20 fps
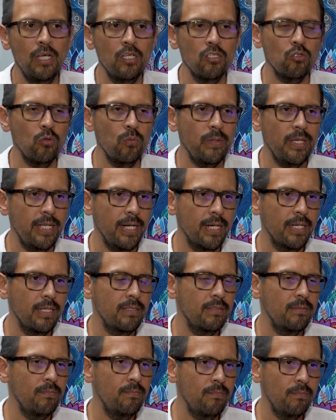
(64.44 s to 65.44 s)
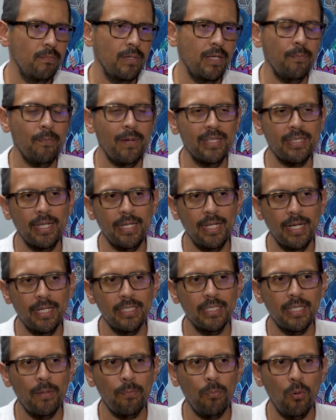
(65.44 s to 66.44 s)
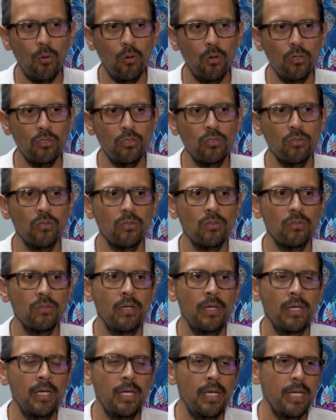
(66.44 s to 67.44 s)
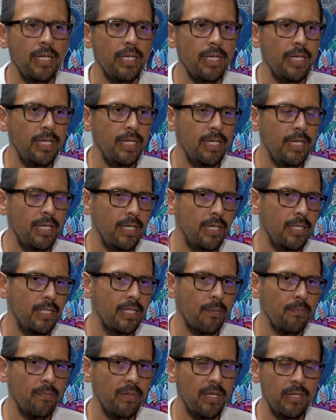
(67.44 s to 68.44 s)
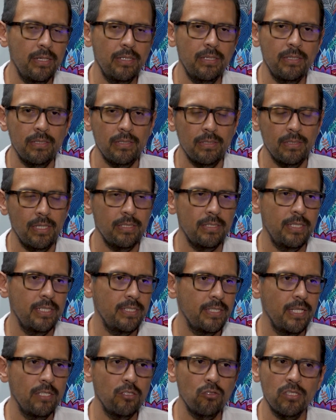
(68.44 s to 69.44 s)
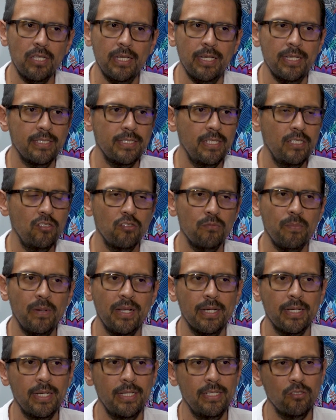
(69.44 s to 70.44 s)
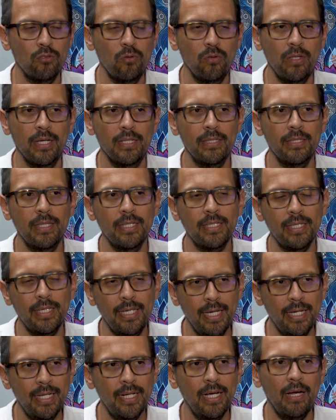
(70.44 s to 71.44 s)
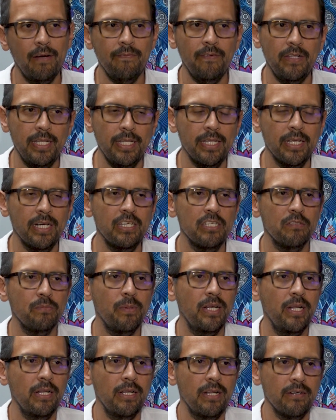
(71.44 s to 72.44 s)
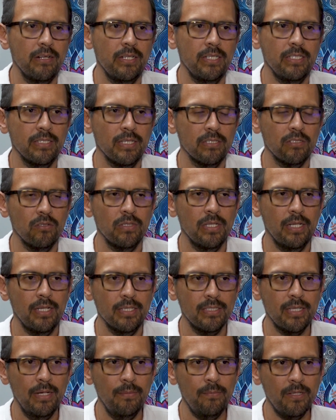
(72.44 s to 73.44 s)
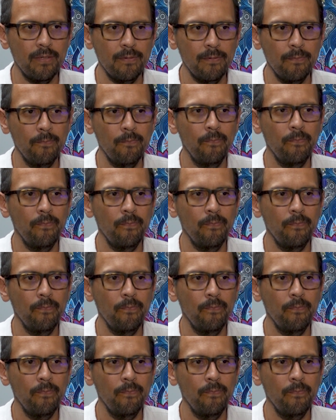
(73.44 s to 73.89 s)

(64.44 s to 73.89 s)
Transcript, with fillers: subirán eh, materiales de apoyo y también eh, distintos ejercicios para que el estudiante adquiera habilidades para la realización del examen.